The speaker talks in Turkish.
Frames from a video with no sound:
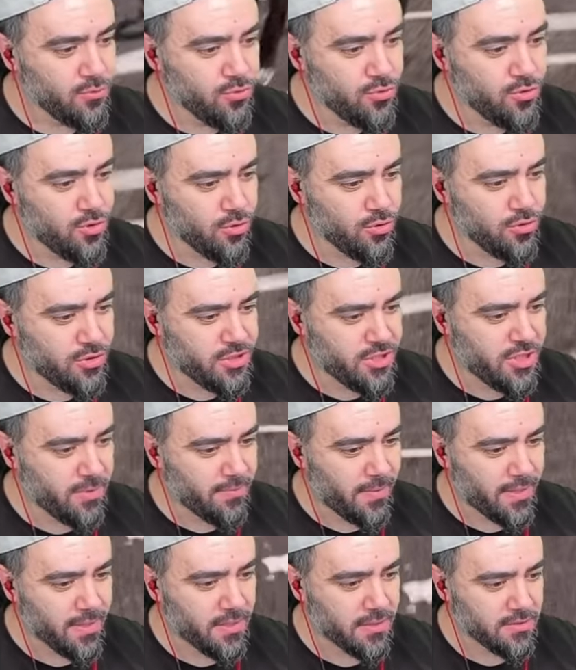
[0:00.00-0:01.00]
%100 Çin
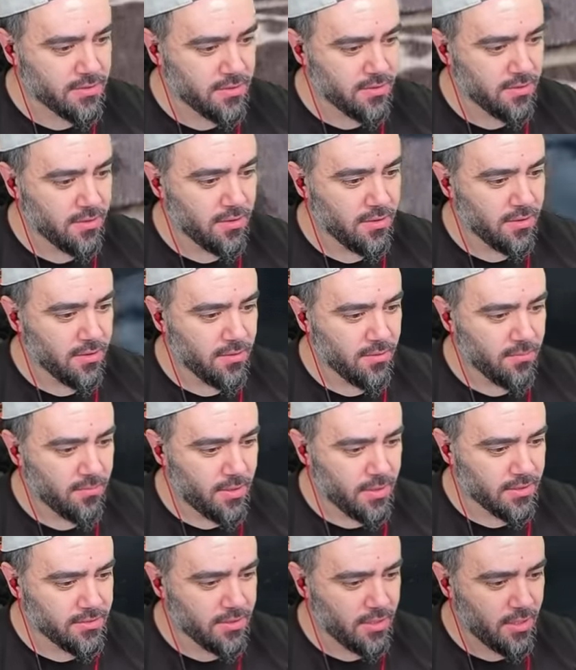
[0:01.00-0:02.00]
markası.
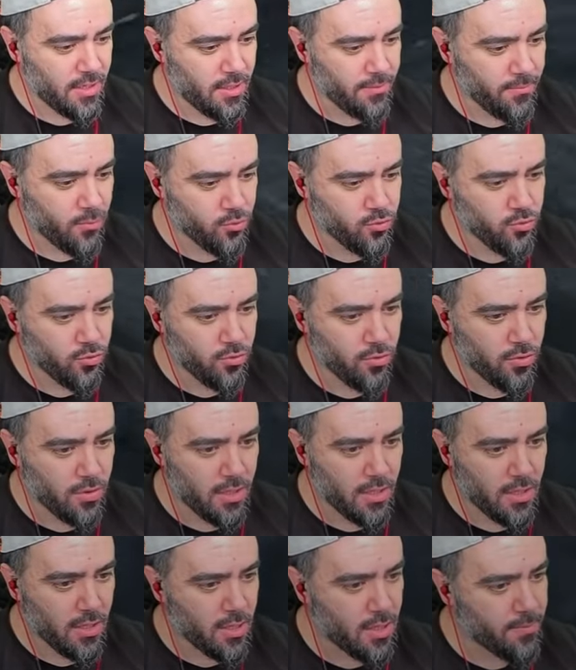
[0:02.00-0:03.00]
Baksana abi motor yok.
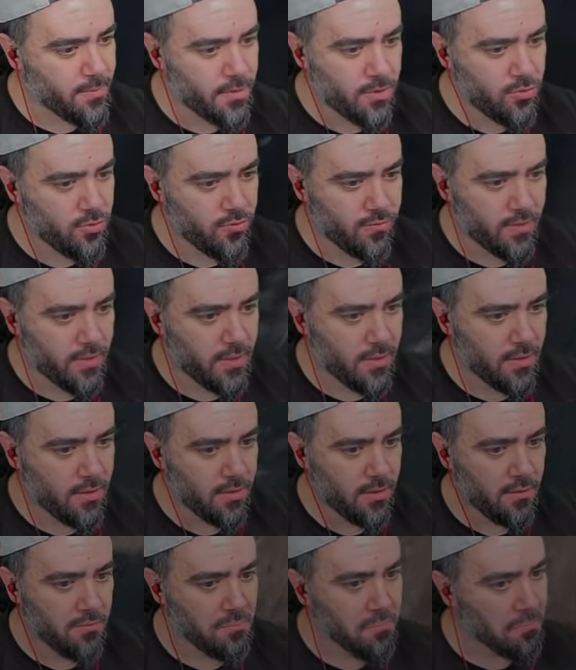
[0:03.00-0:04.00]
A araba gidiyor vallahi.
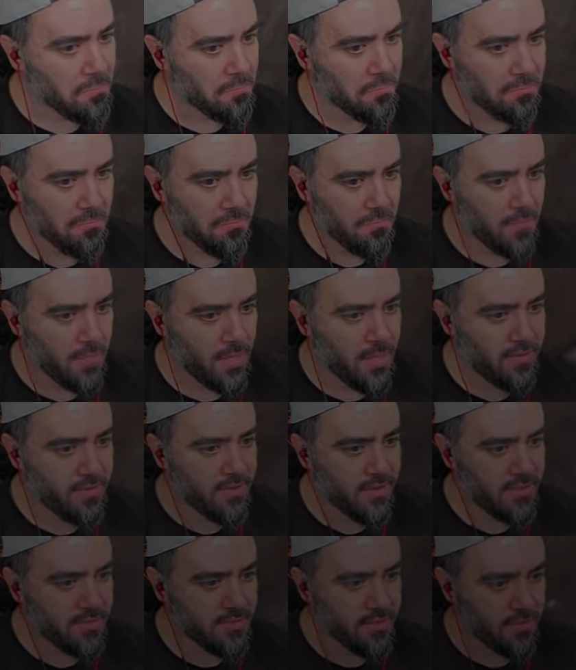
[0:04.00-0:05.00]

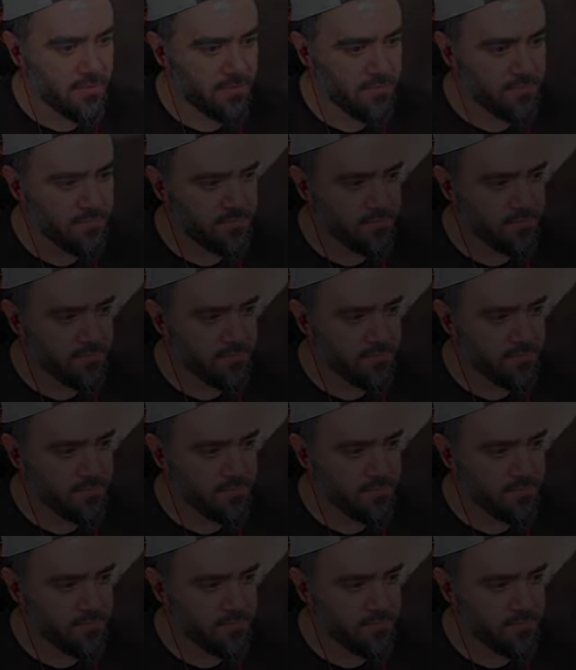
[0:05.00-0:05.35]
Enteresan.